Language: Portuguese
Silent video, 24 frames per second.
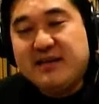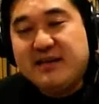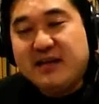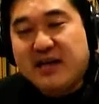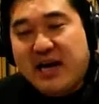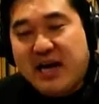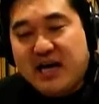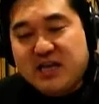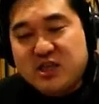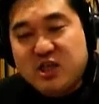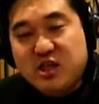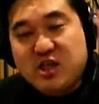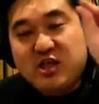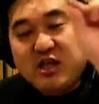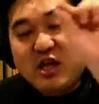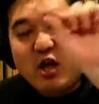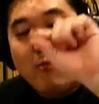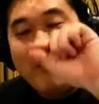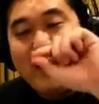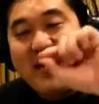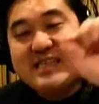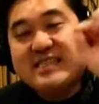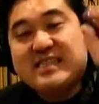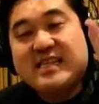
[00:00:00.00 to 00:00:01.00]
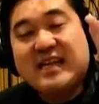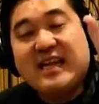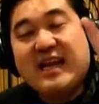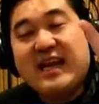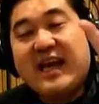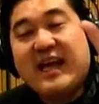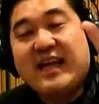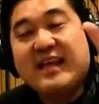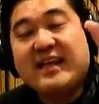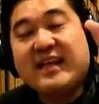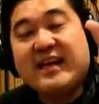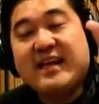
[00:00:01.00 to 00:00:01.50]
a gente tem umas
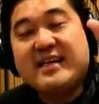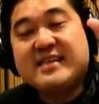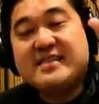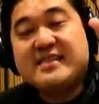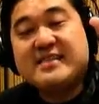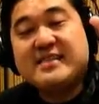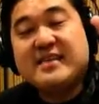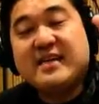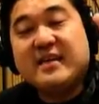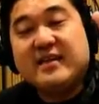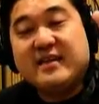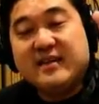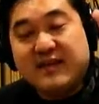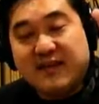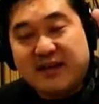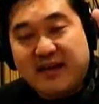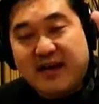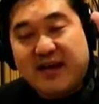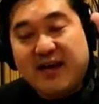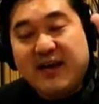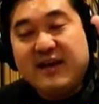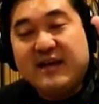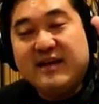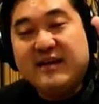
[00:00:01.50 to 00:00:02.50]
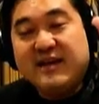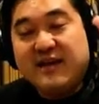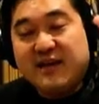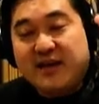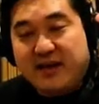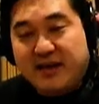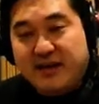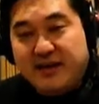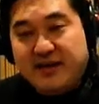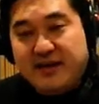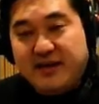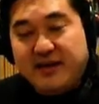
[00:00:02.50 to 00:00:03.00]
letras, né?
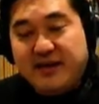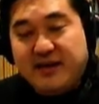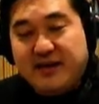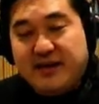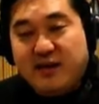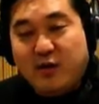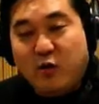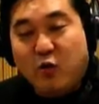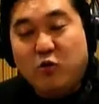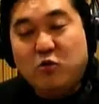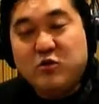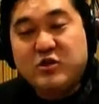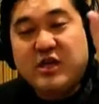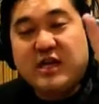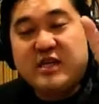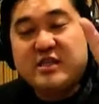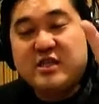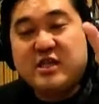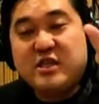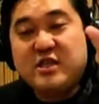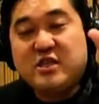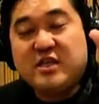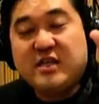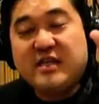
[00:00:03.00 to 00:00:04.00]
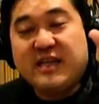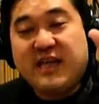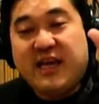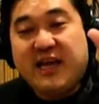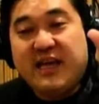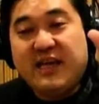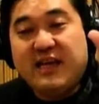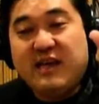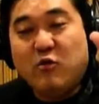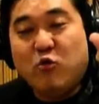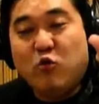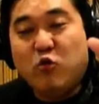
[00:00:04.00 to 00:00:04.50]
É, onde a gente
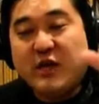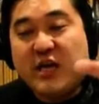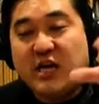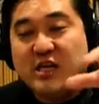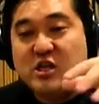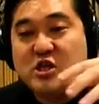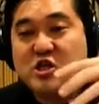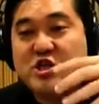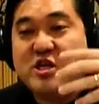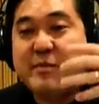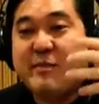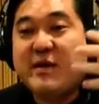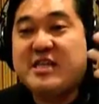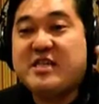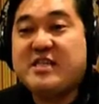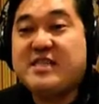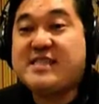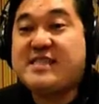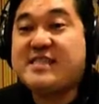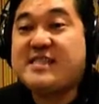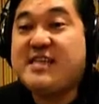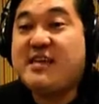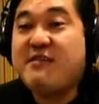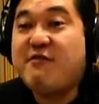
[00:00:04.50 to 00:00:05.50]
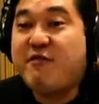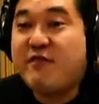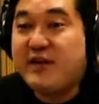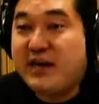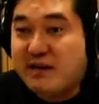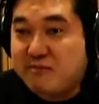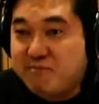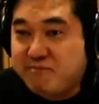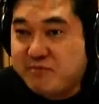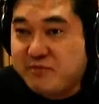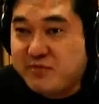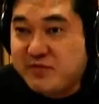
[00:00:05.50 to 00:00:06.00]
tem o que a gente chama de cifra,
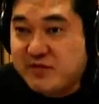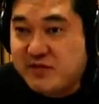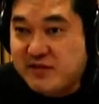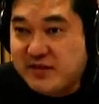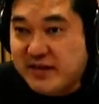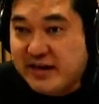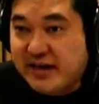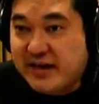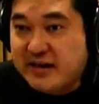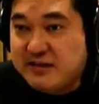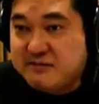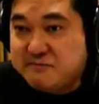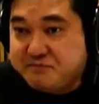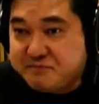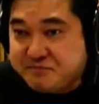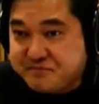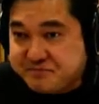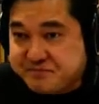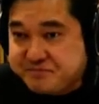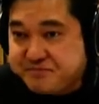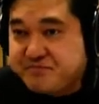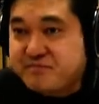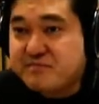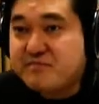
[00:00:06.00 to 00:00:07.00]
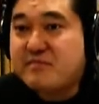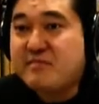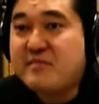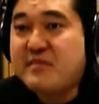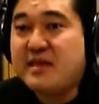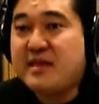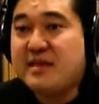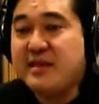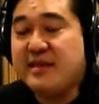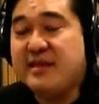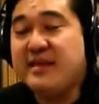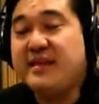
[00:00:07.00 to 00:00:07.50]
né?
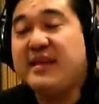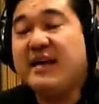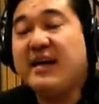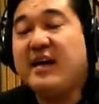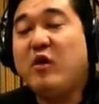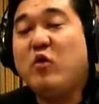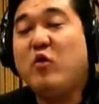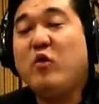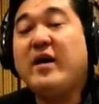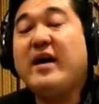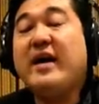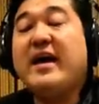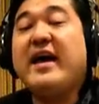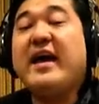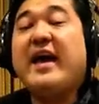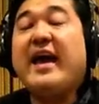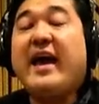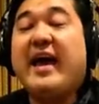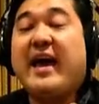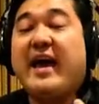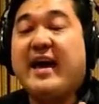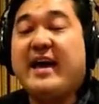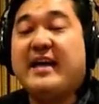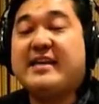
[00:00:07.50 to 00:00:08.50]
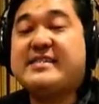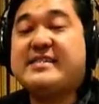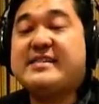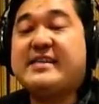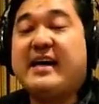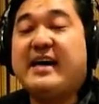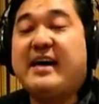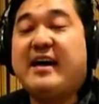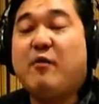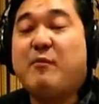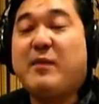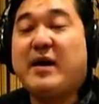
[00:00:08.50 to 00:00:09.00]
Então,
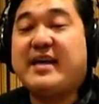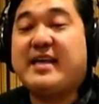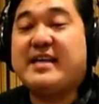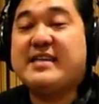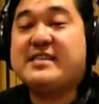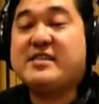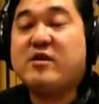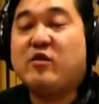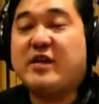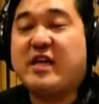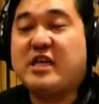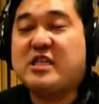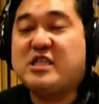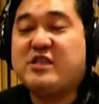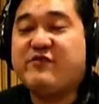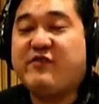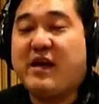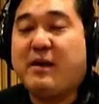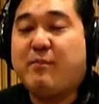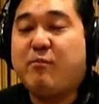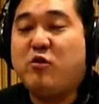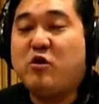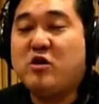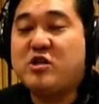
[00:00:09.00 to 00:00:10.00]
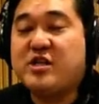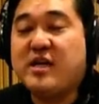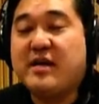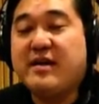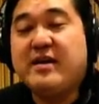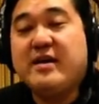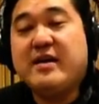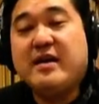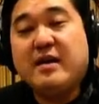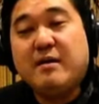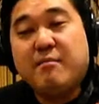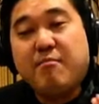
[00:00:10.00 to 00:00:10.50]
essa é uma questão que a gente fala, poxa,
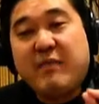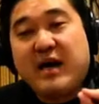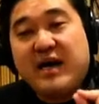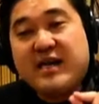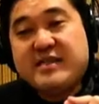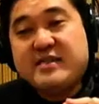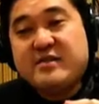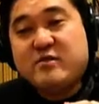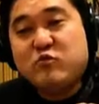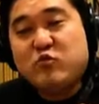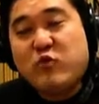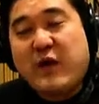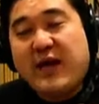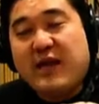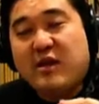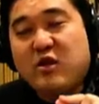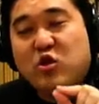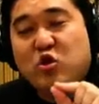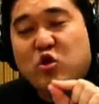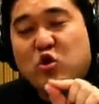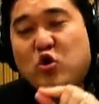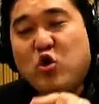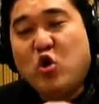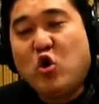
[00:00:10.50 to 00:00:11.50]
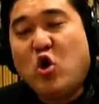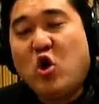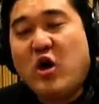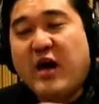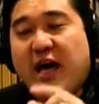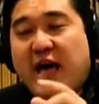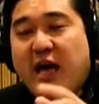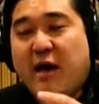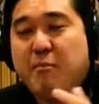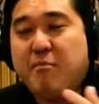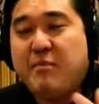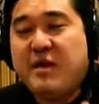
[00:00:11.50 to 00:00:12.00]
mas não é do,
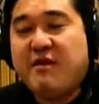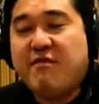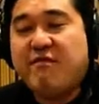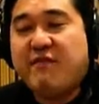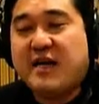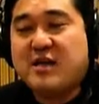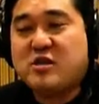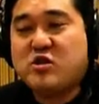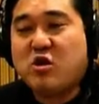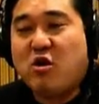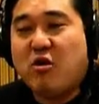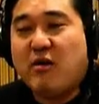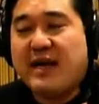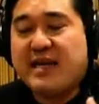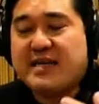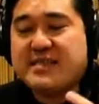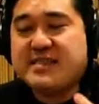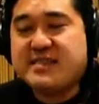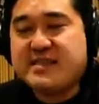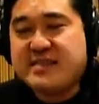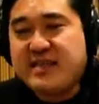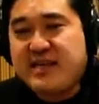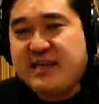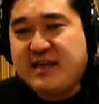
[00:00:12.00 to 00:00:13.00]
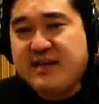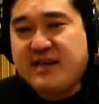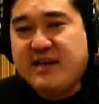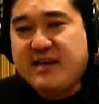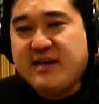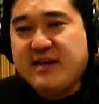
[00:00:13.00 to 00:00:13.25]
ré, mi, fá, sol, lá, si,